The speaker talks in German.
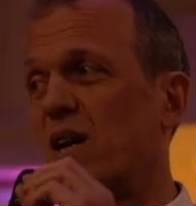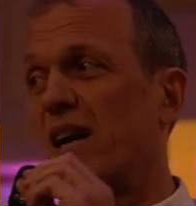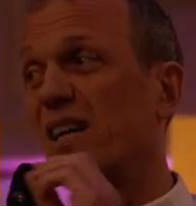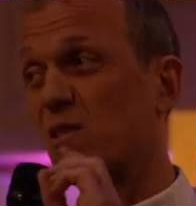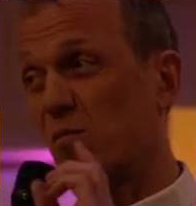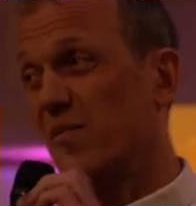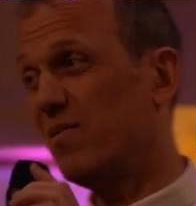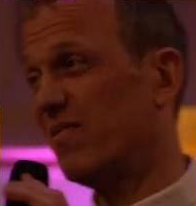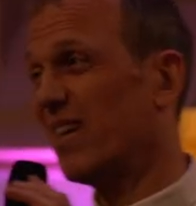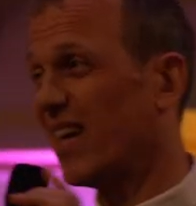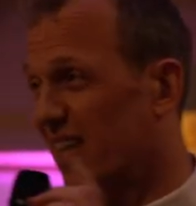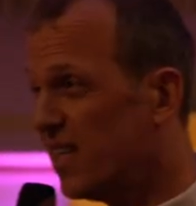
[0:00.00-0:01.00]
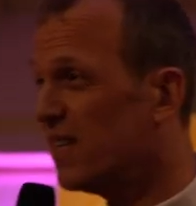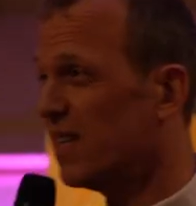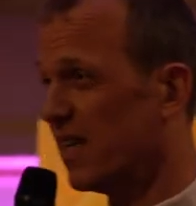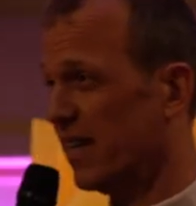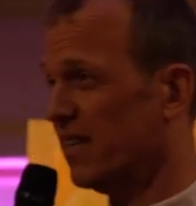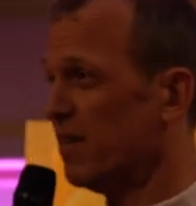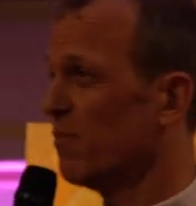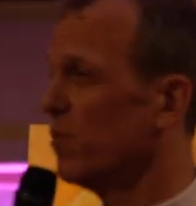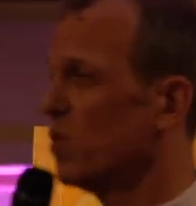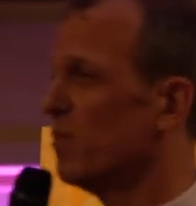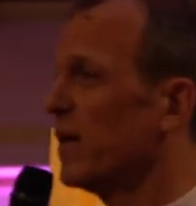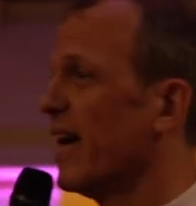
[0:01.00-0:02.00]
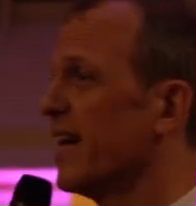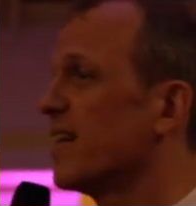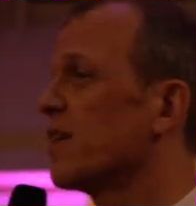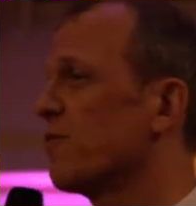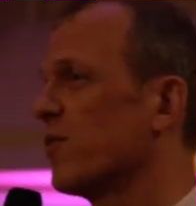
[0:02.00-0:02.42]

Also richtiger würde man eigentlich